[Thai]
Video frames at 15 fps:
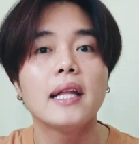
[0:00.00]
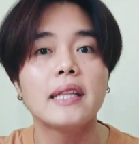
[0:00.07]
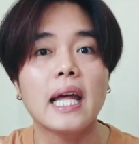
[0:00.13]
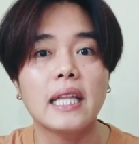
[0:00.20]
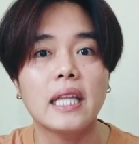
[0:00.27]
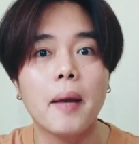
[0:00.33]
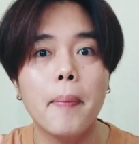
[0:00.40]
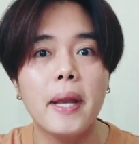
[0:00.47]
แต่
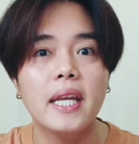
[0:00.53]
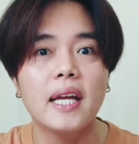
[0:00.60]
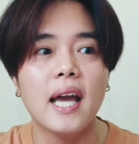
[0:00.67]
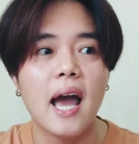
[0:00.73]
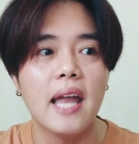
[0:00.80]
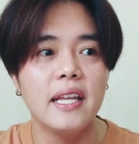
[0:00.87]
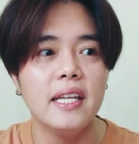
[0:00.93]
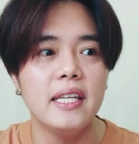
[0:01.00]
ถ้าเป็น
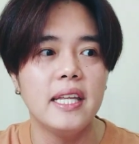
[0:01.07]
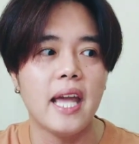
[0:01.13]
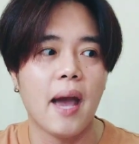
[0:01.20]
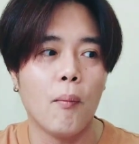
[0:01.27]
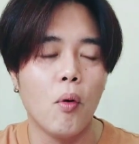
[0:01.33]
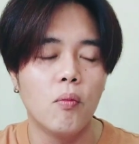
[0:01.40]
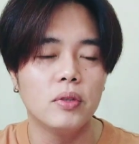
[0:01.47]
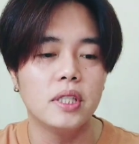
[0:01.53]
การ์ดิเนีย
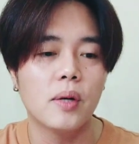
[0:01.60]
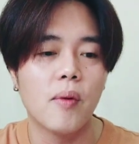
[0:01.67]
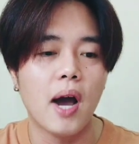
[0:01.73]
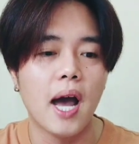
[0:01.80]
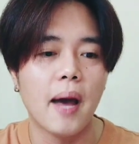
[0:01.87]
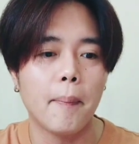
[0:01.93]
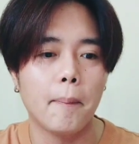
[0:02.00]
ผมรู้สึกว่า